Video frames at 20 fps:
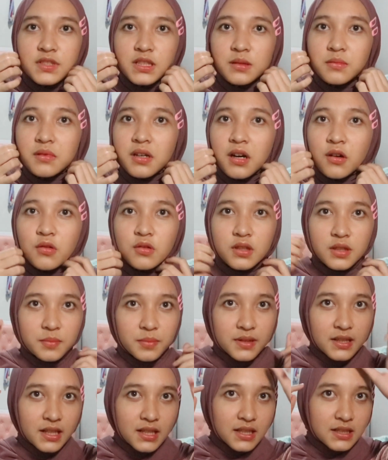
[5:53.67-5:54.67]
sama aku
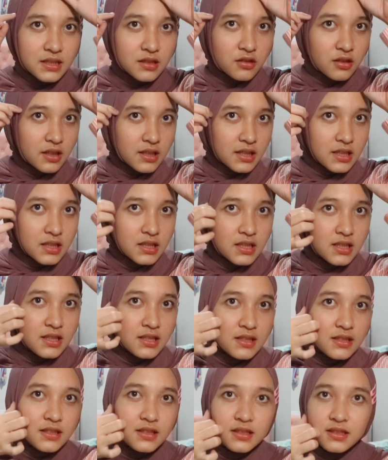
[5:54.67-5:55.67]
lipat lagi satu lagi
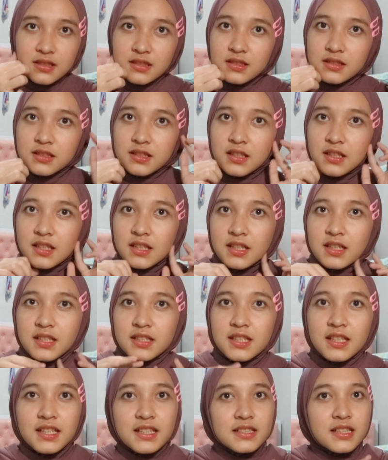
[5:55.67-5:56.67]
ini
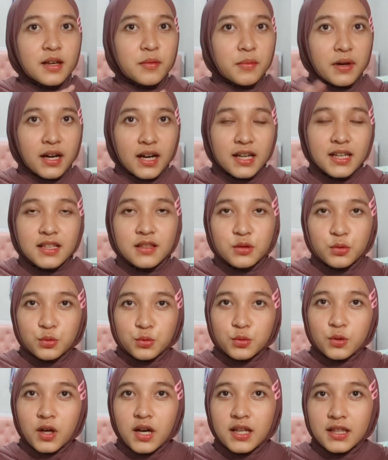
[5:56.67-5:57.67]
jadi sama kan
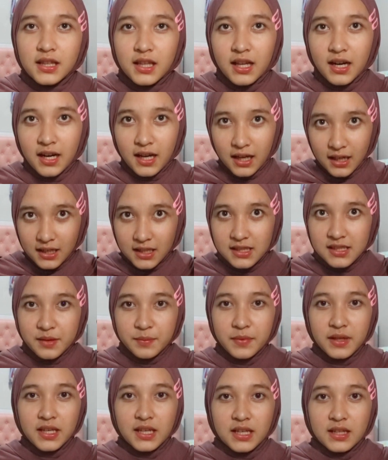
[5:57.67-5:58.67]
tuh antara kanan
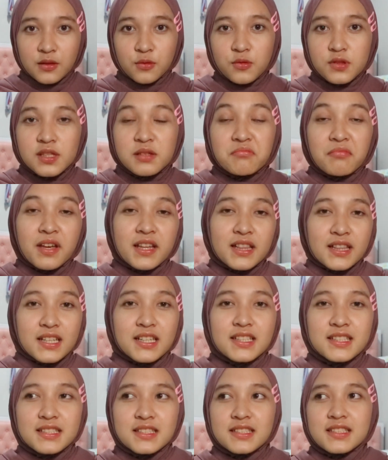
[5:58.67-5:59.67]
sama kiri tuh
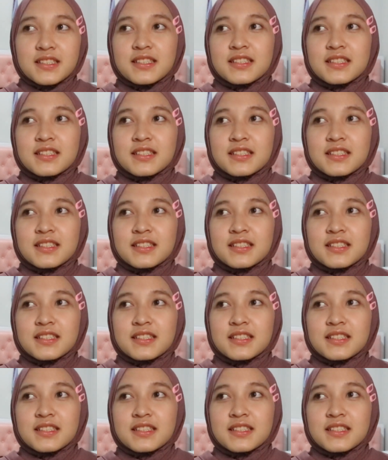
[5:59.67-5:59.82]
simetris